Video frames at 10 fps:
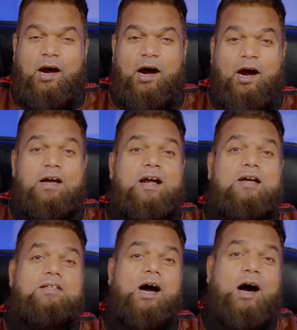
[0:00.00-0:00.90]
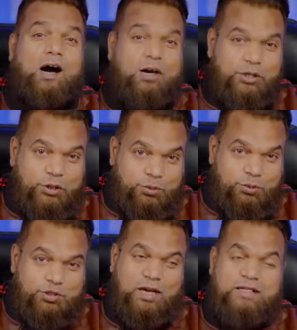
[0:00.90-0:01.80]
हार्ड कट्स आर
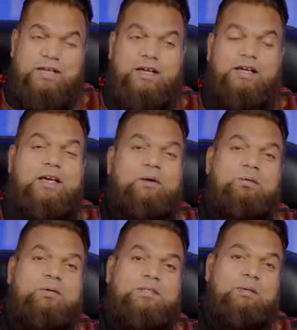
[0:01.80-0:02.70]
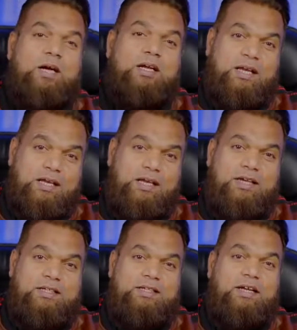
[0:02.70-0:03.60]
यूज ऐसा नहीं है कि उनको इस्तेमाल नहीं
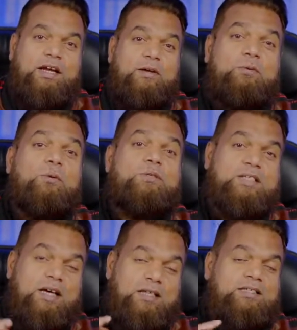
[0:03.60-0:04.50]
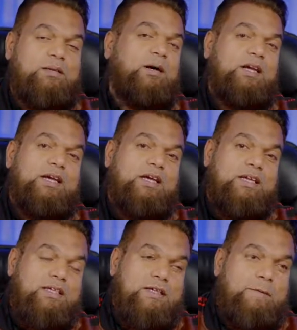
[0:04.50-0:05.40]
किया जाता लेकिन उनको ज़्यादा इस्तेमाल नहीं किया
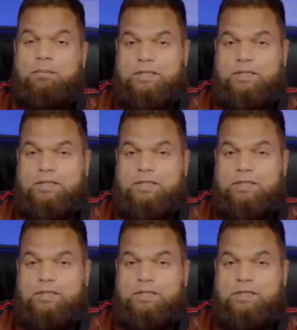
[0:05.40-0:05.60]
जाता